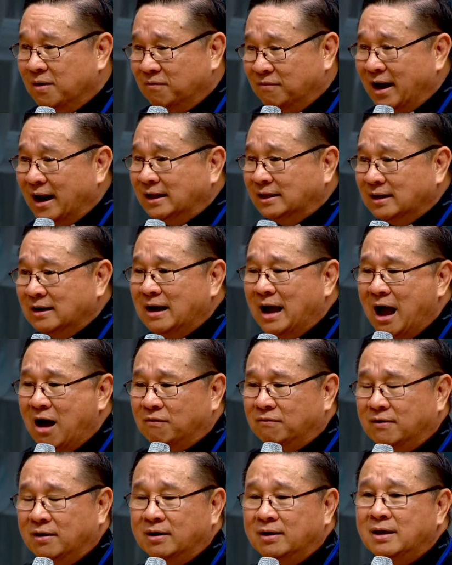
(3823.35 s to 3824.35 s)
Và anh tự hào
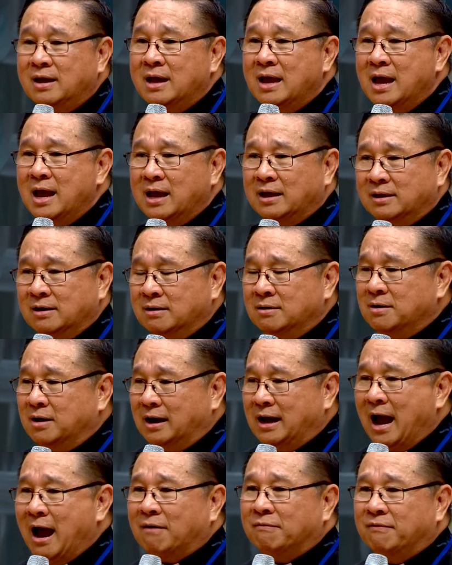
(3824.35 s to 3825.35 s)
với những người
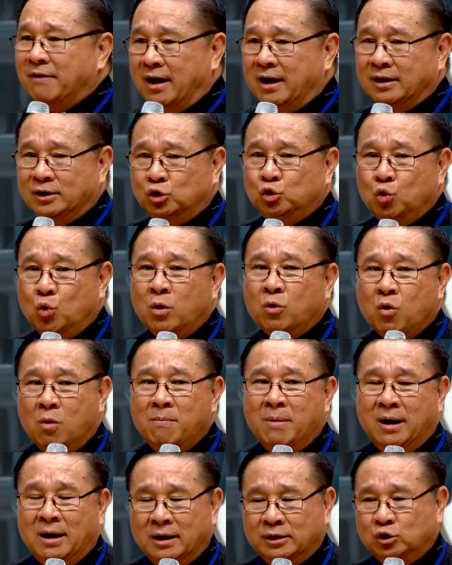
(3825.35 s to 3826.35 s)
khác về Chúa của
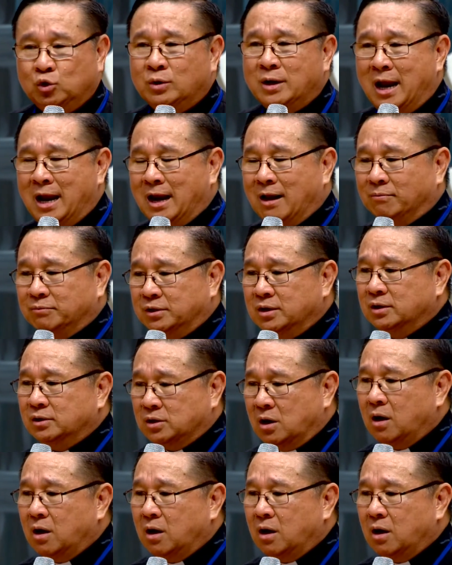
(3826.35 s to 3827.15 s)
mình là Chúa đầy lòng thương xót.